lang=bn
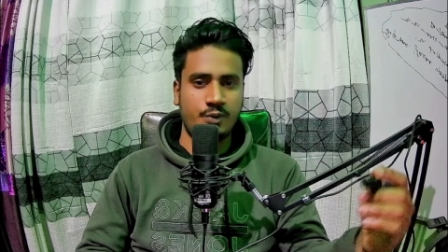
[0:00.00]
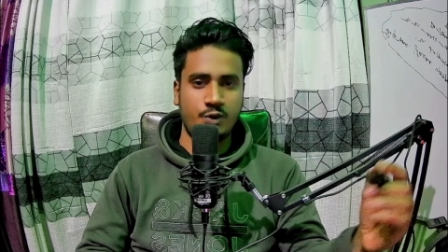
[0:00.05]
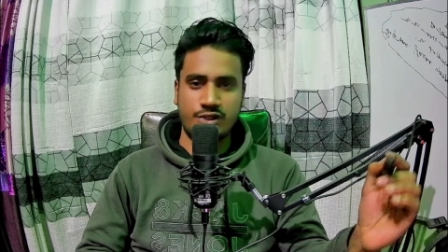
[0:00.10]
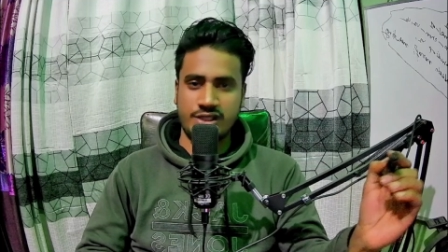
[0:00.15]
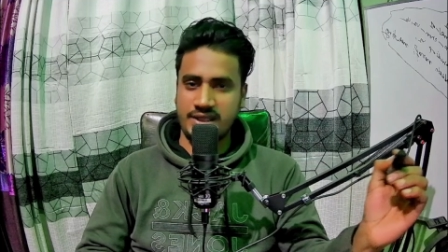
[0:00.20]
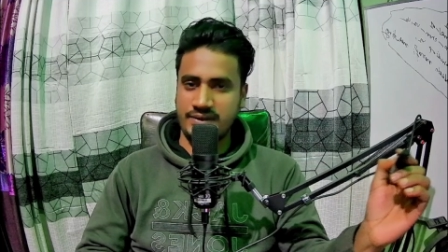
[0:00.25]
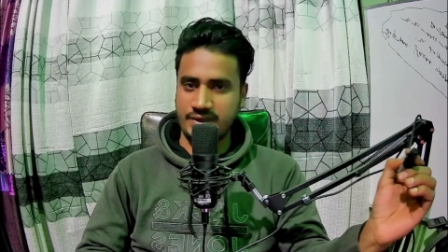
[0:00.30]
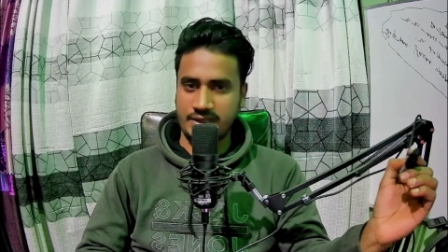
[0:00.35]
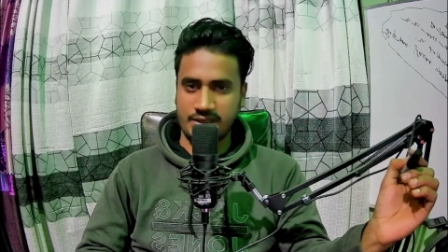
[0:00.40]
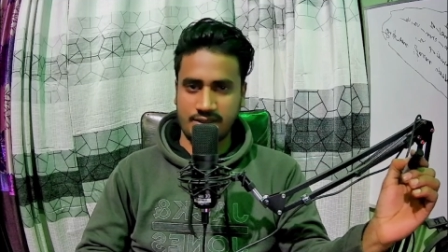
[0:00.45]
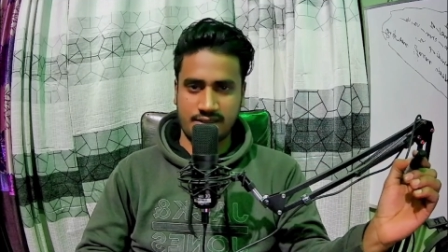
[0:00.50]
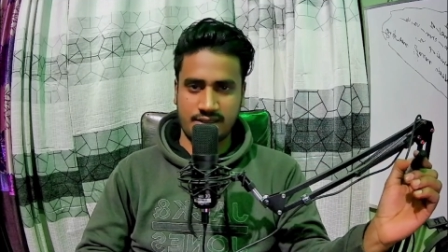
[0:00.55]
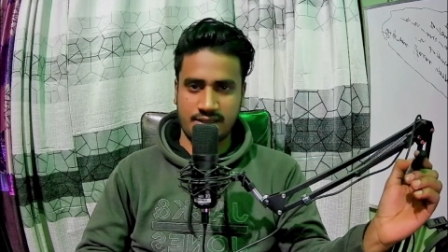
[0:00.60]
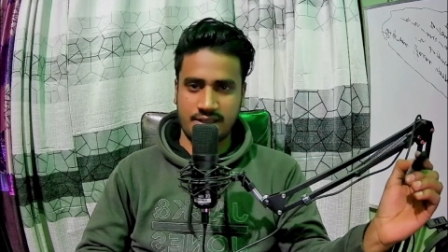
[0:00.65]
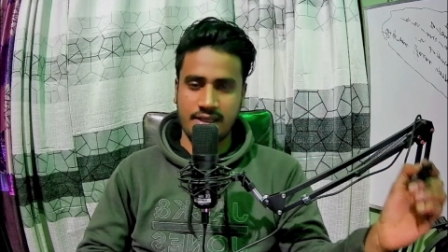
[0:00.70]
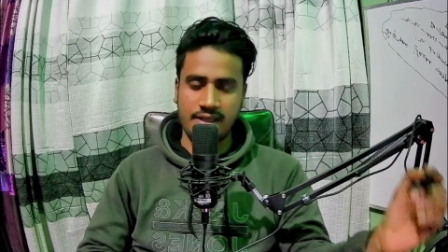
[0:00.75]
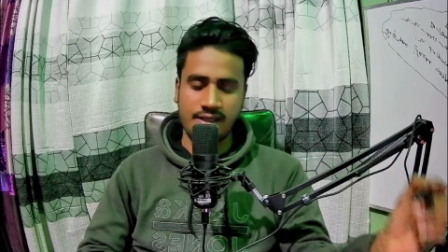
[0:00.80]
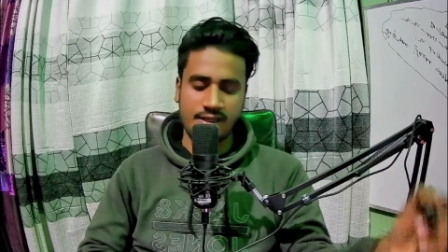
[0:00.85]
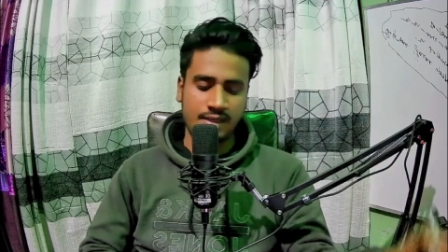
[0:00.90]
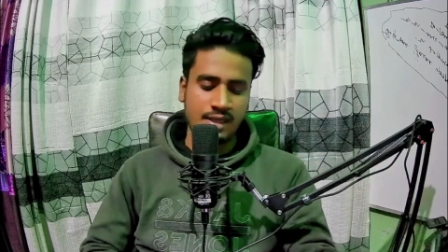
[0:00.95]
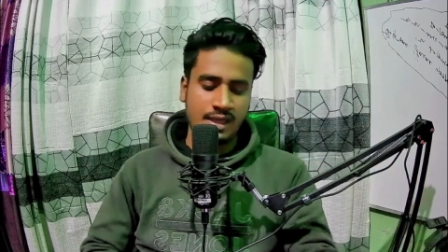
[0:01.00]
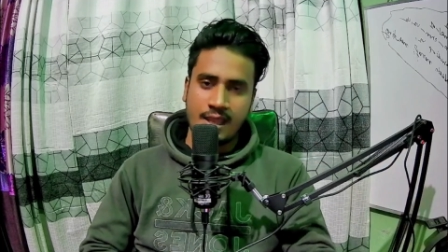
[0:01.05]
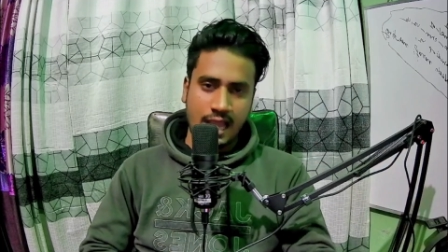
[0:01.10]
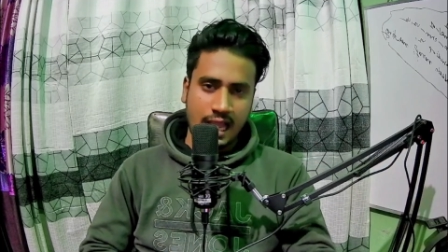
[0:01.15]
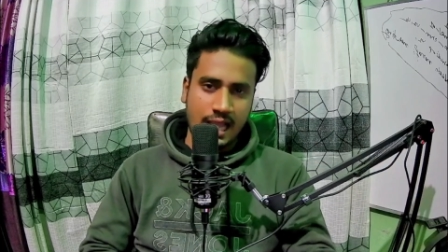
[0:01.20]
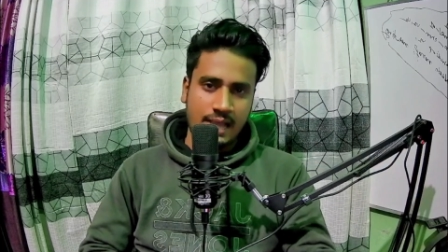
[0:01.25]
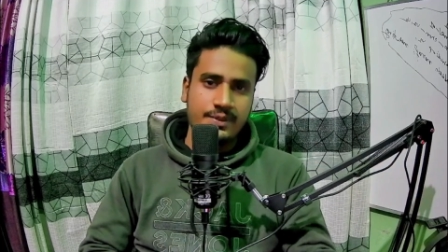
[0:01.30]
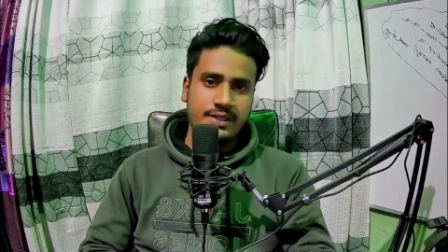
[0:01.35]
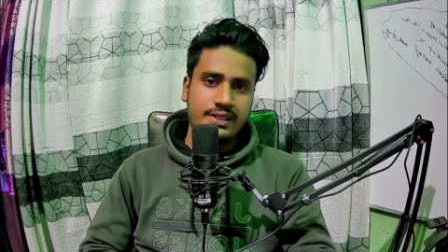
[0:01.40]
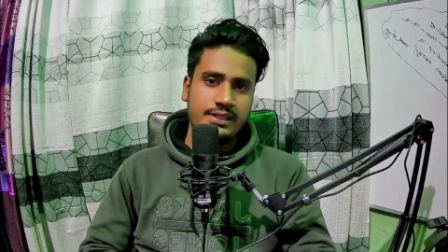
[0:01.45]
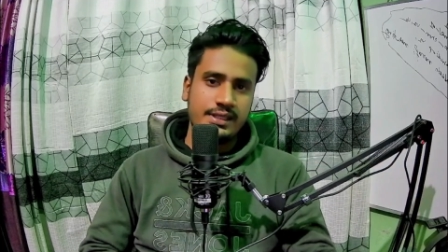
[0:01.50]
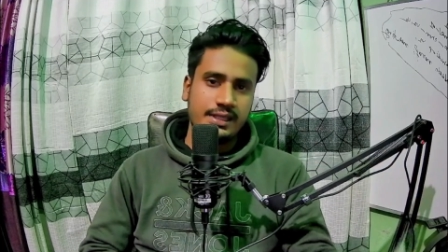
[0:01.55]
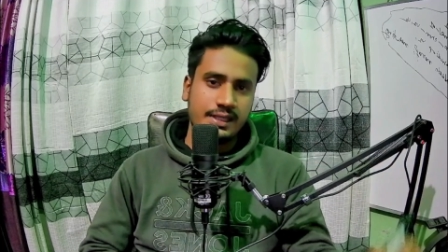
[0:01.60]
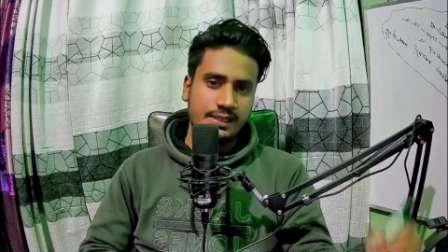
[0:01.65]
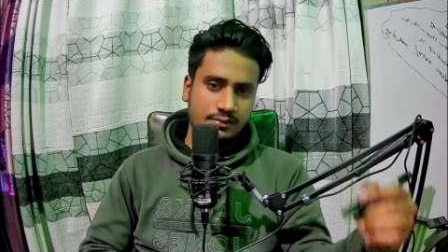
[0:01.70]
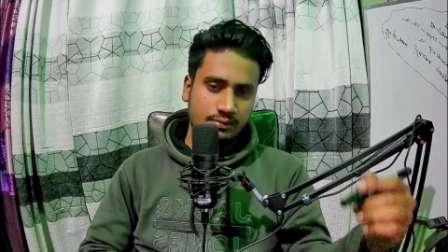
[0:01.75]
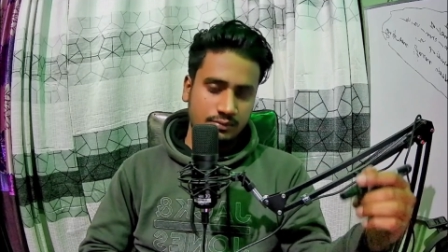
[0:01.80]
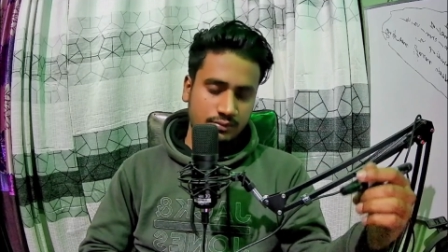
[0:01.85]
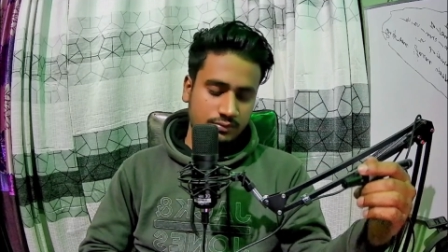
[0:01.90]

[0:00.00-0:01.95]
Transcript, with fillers: পচাই ফেলছে হ্যাঁ আমি ইয়াদ